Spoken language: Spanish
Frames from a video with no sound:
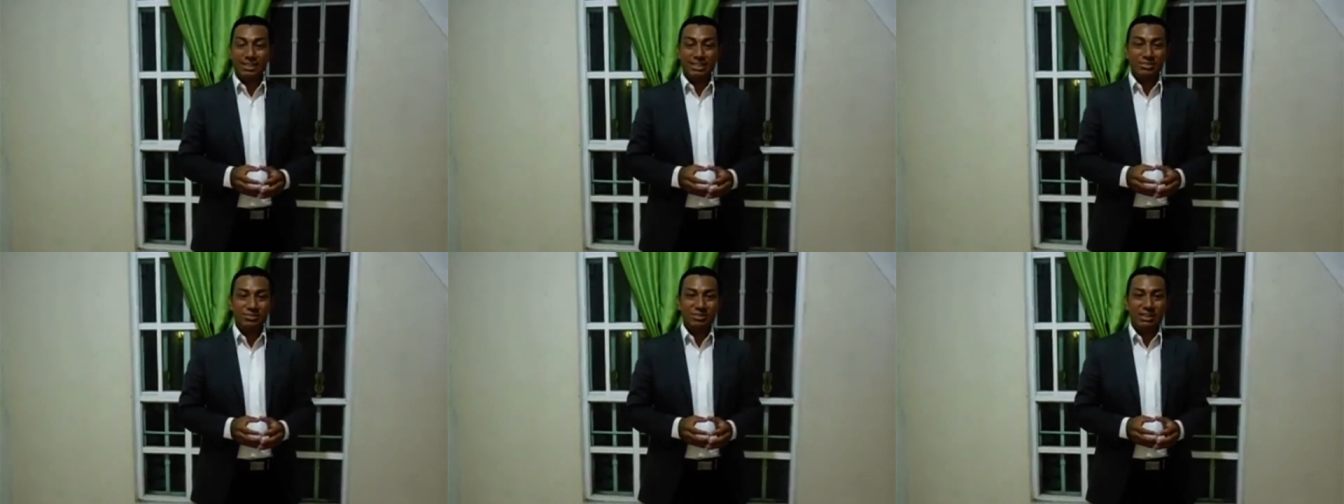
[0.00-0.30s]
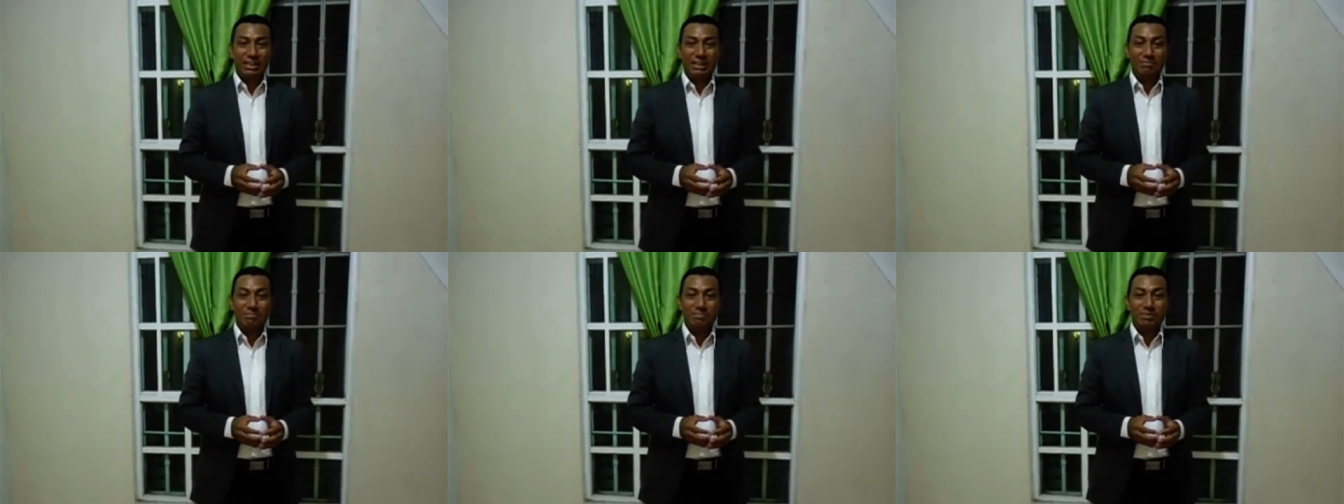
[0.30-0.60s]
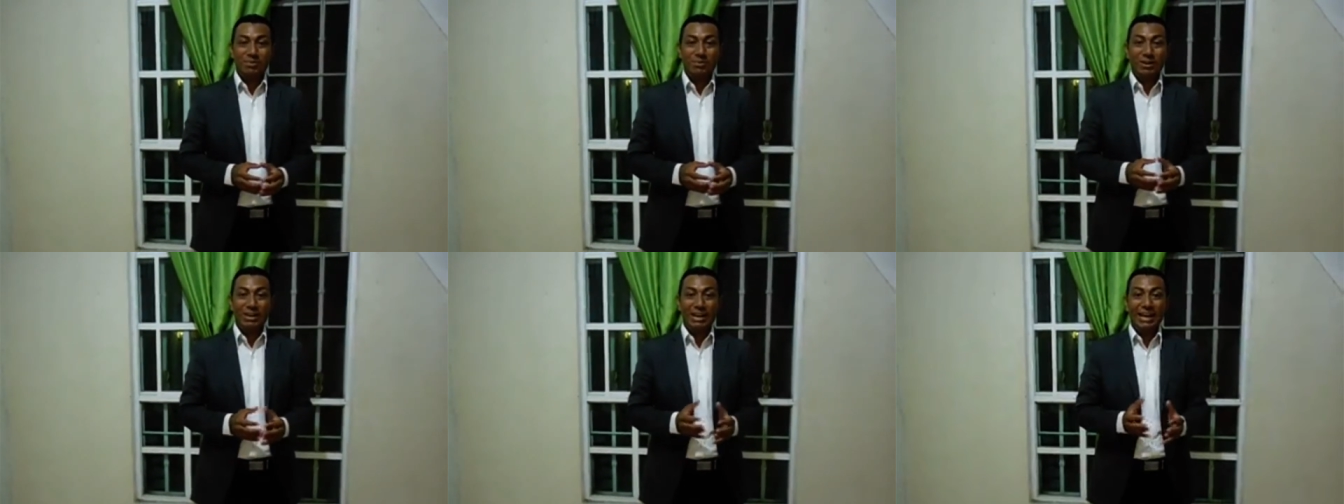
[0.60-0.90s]
es un
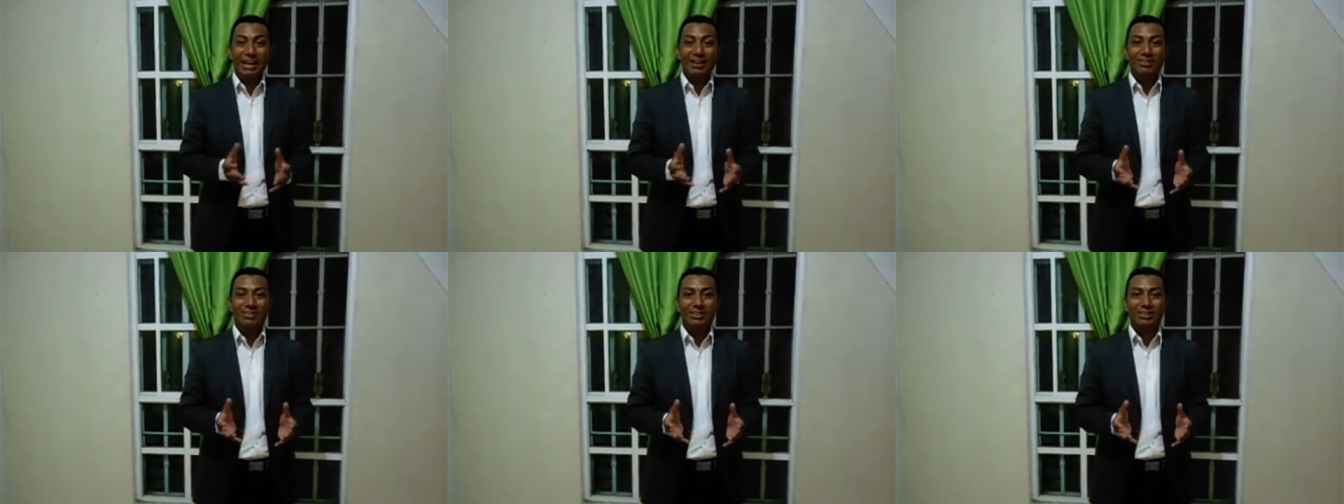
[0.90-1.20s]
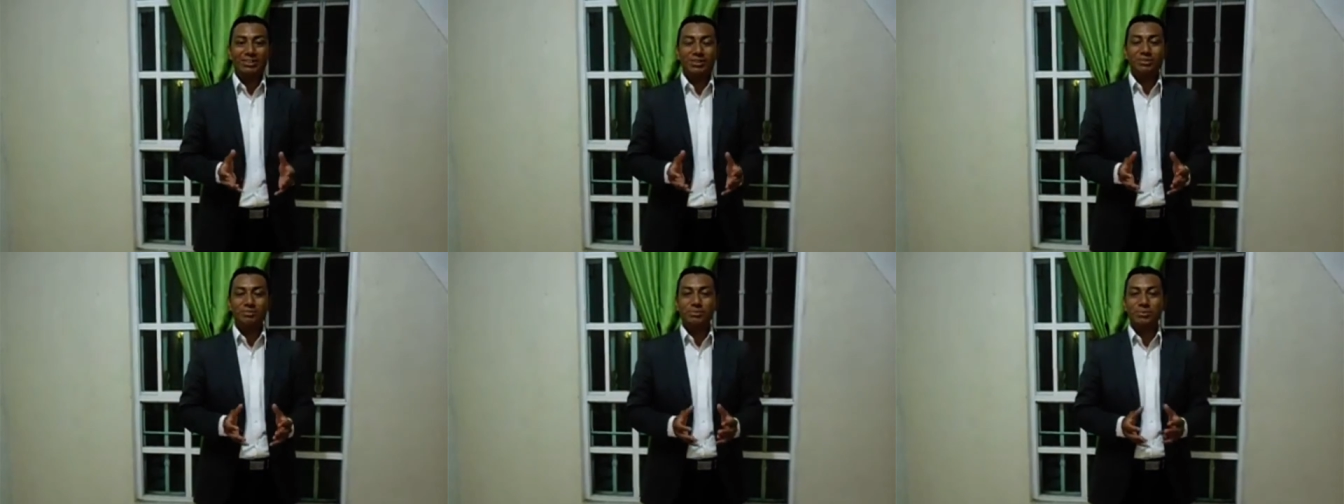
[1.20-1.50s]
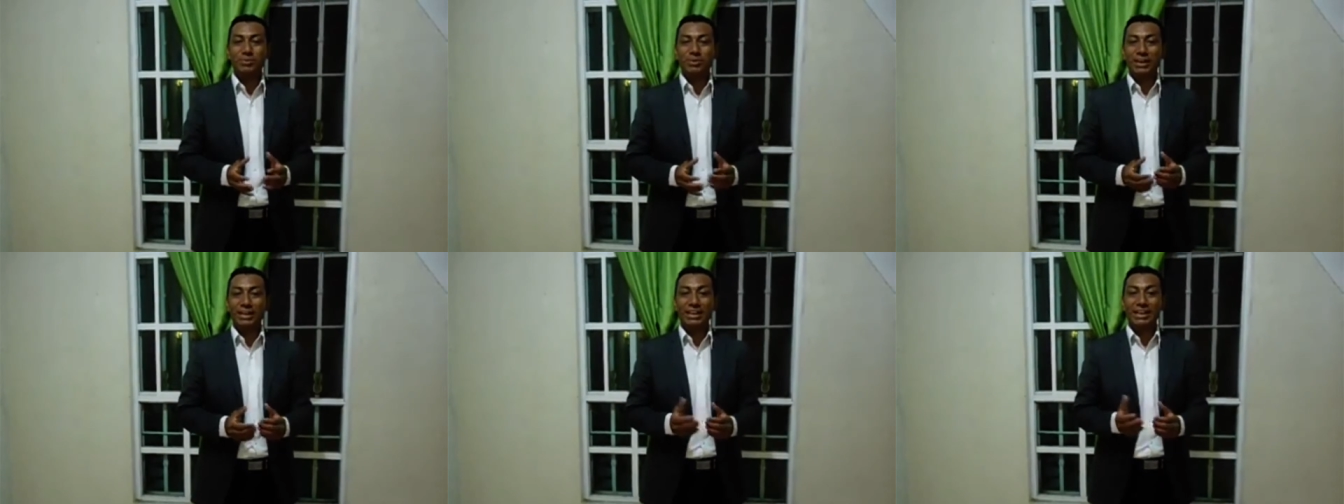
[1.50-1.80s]
ejemplo claro de
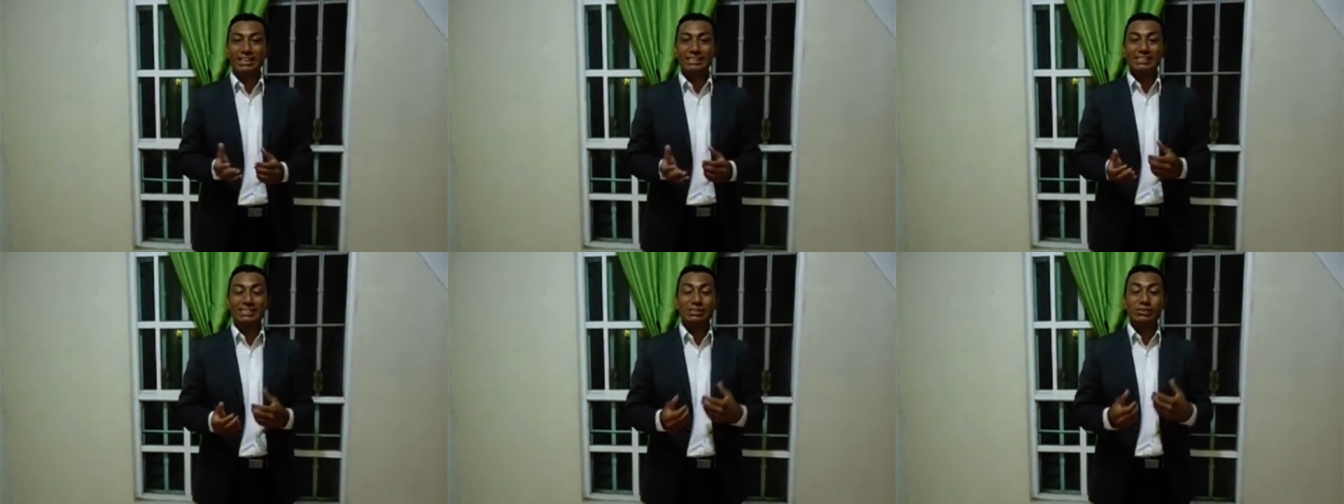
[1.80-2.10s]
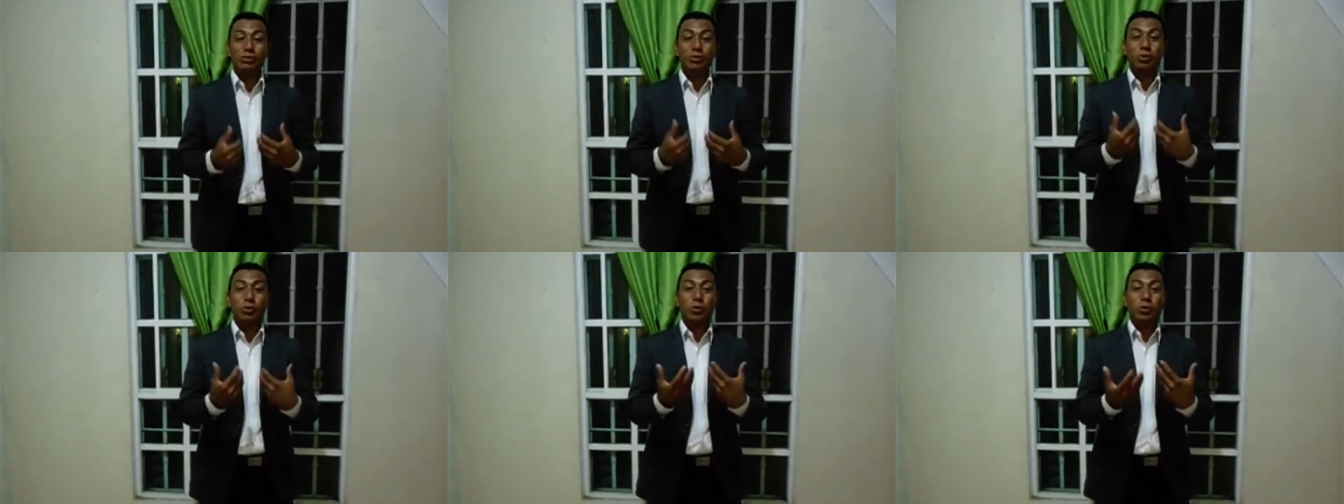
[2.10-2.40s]
cómo ellas